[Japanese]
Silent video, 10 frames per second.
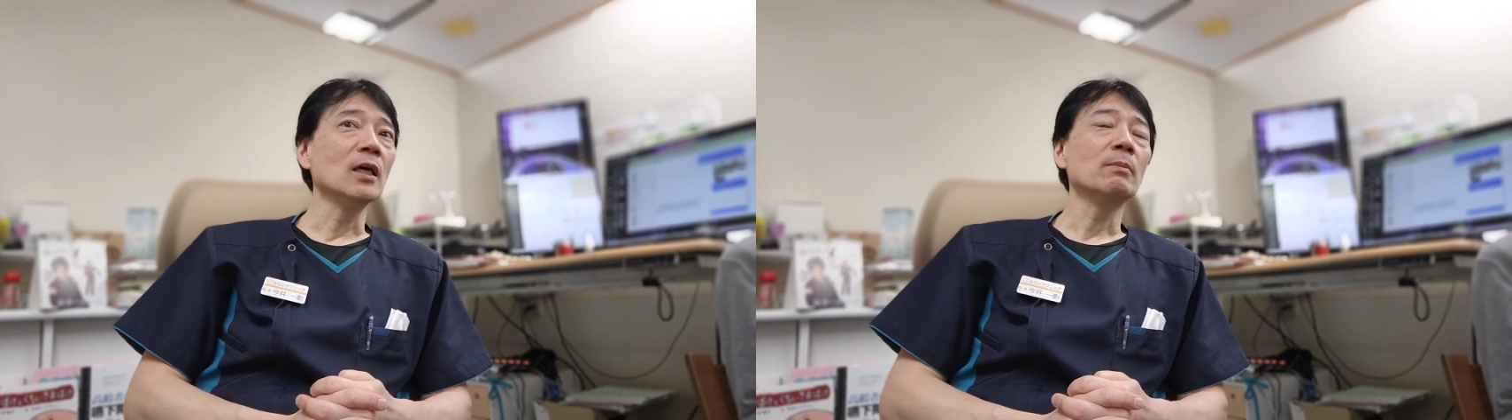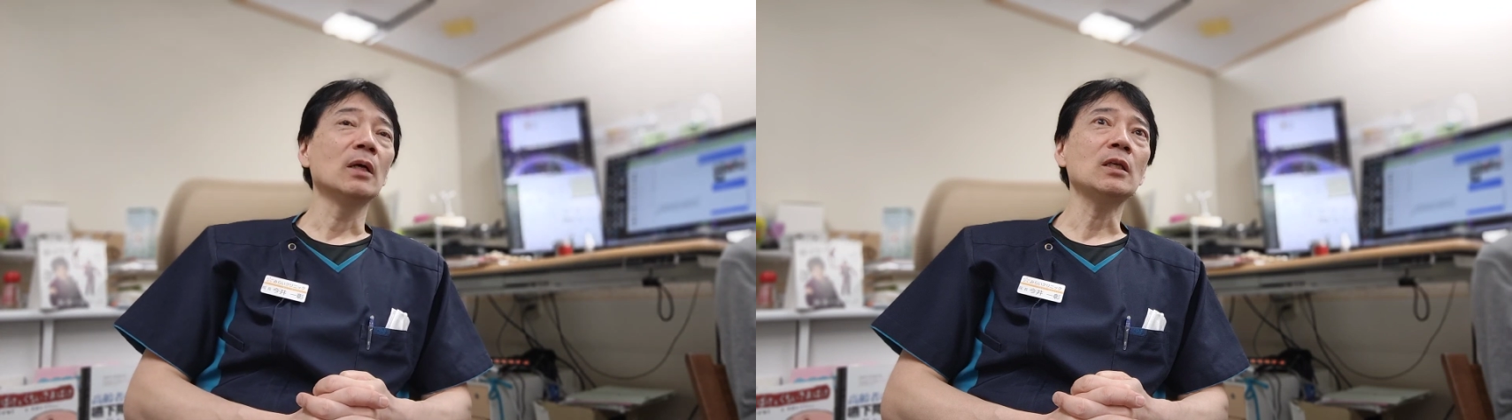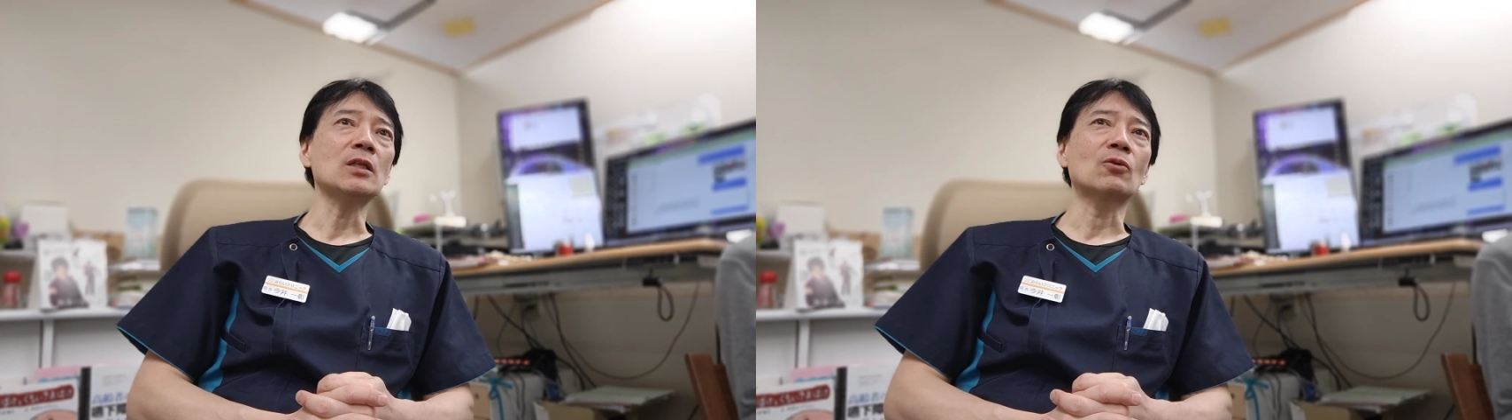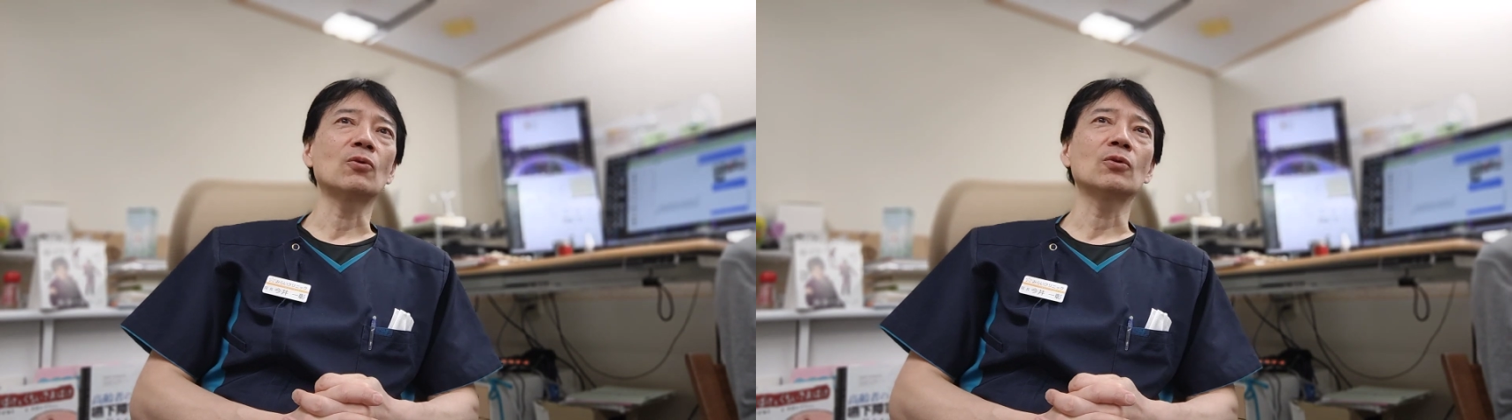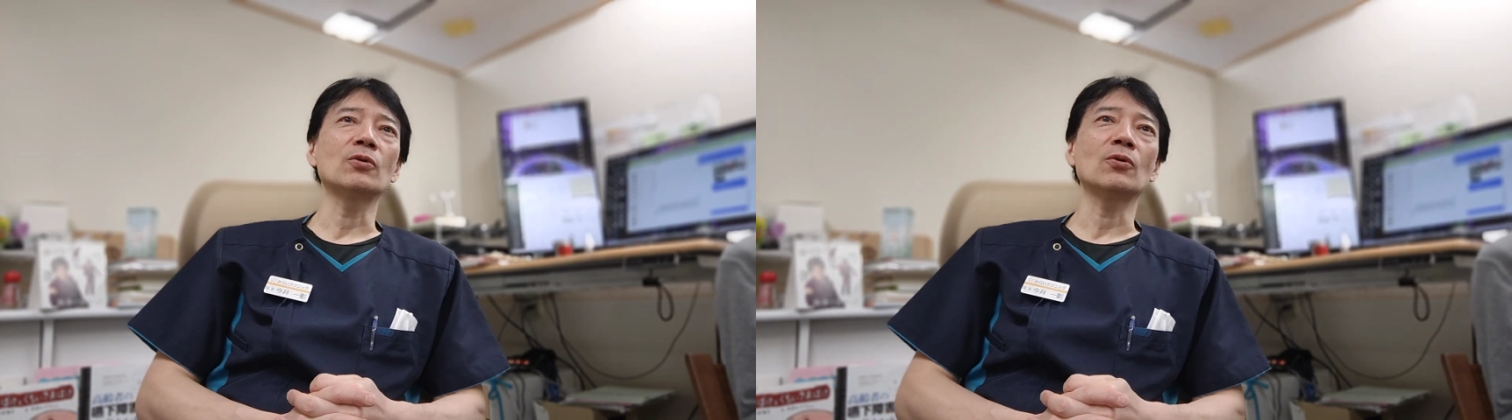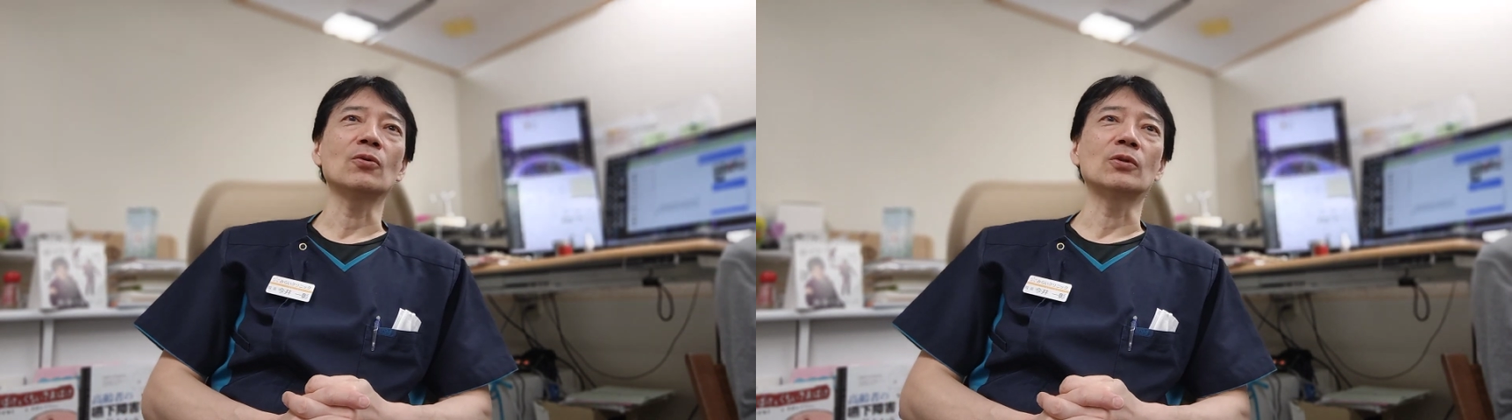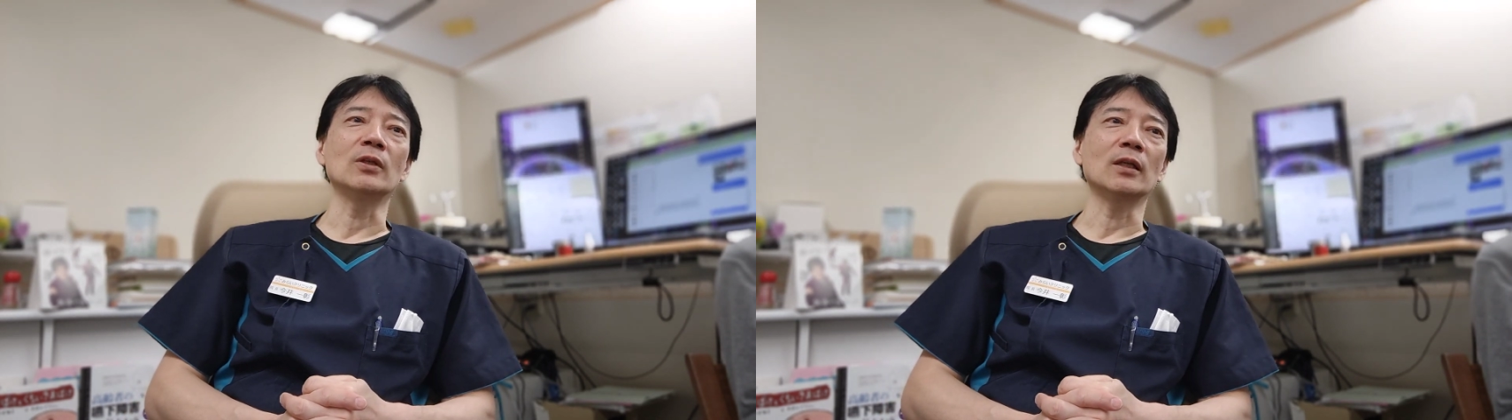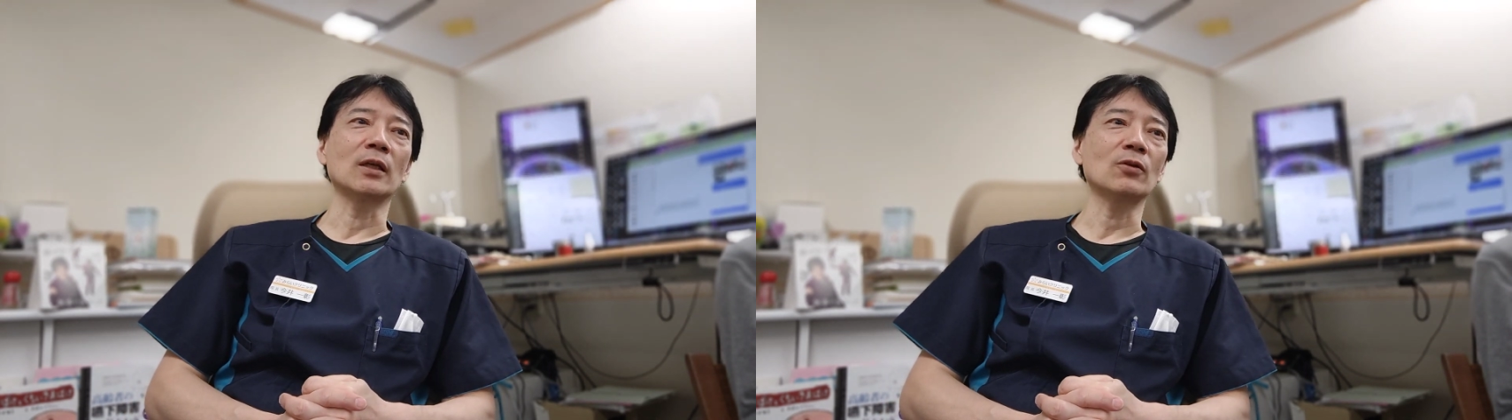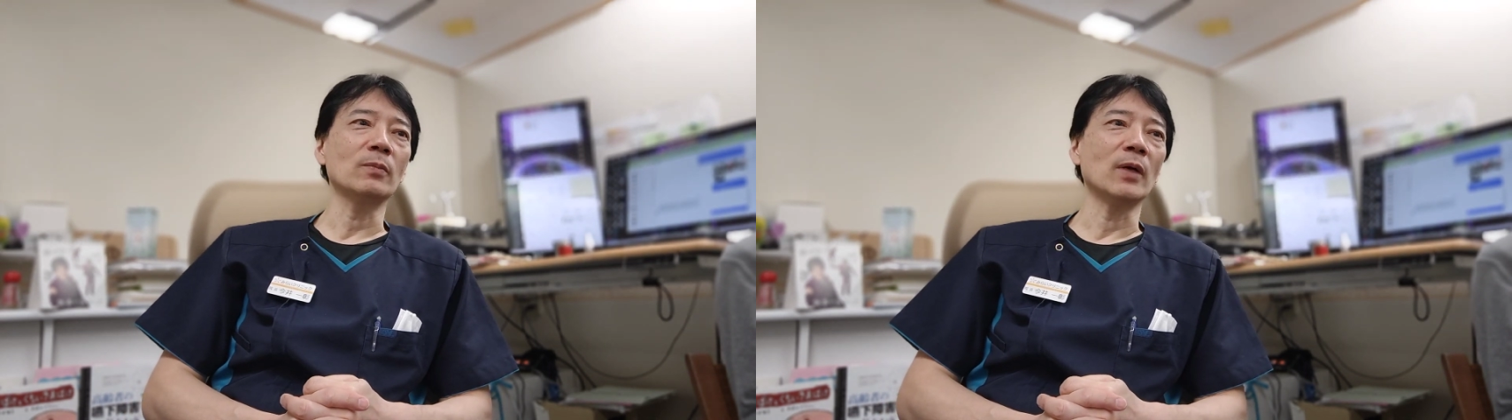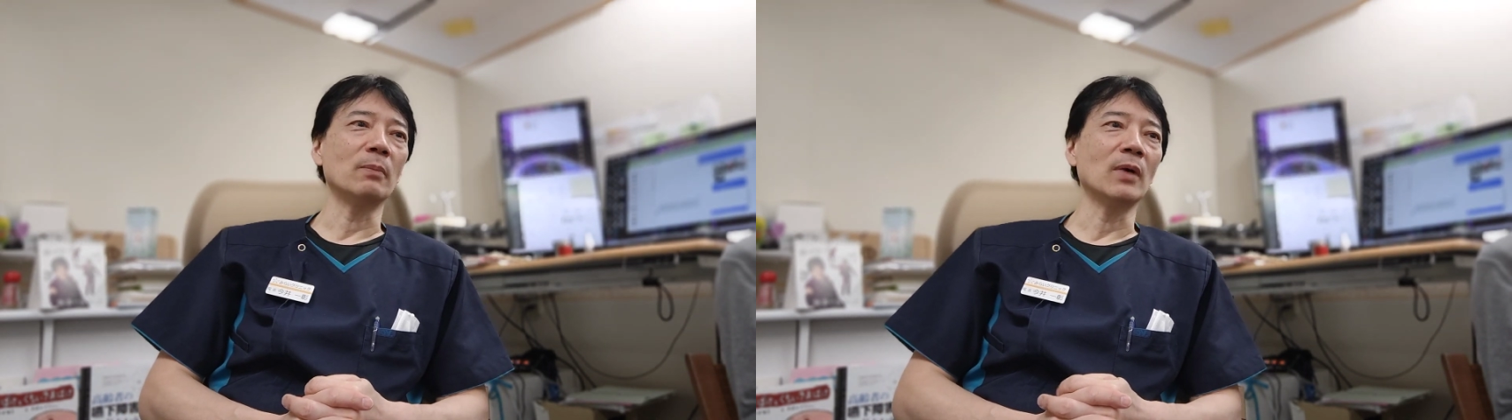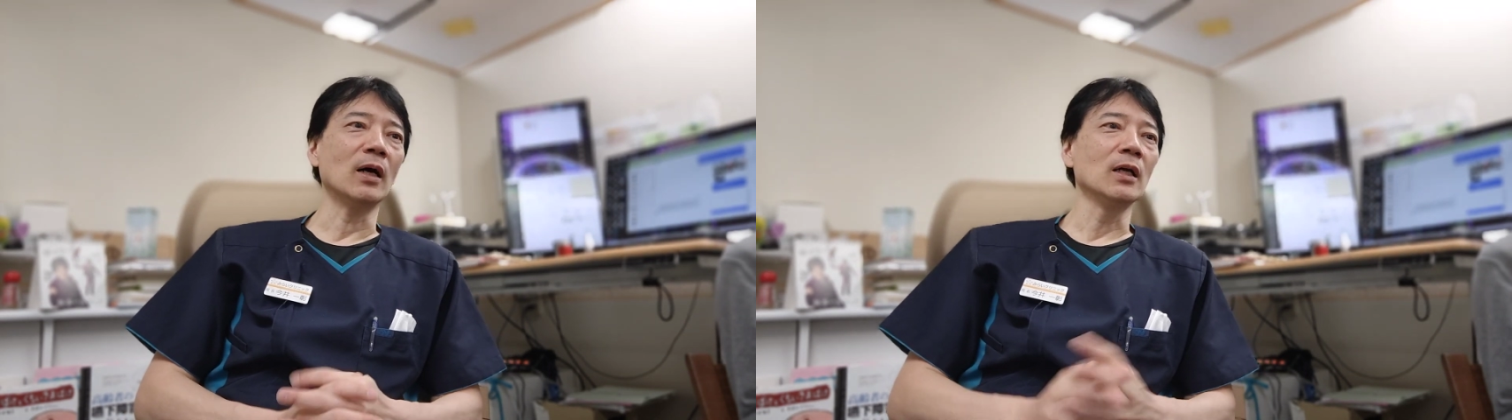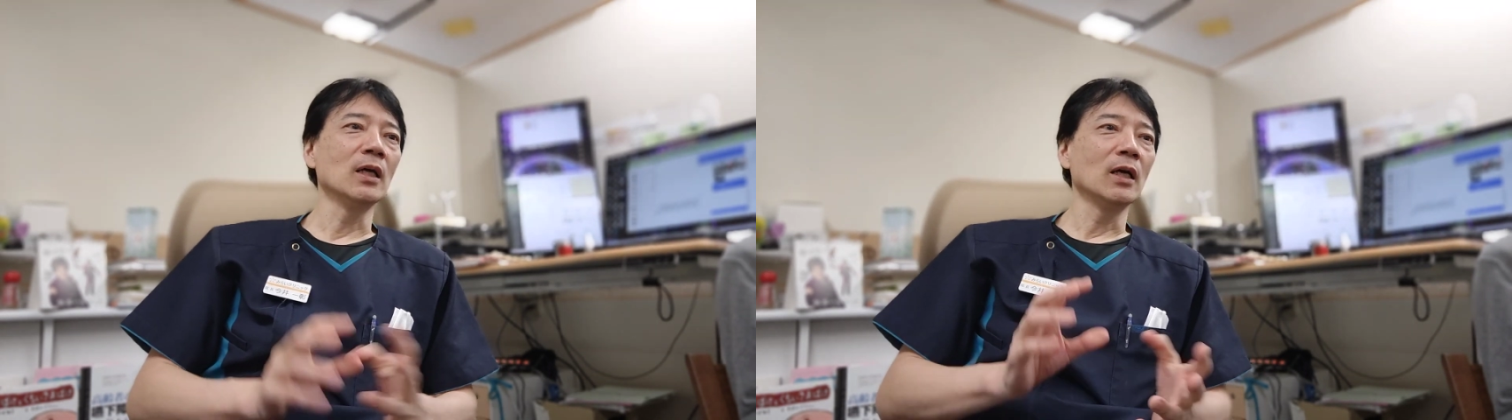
まあ、認知行動療法っていうのは例えば、まあ、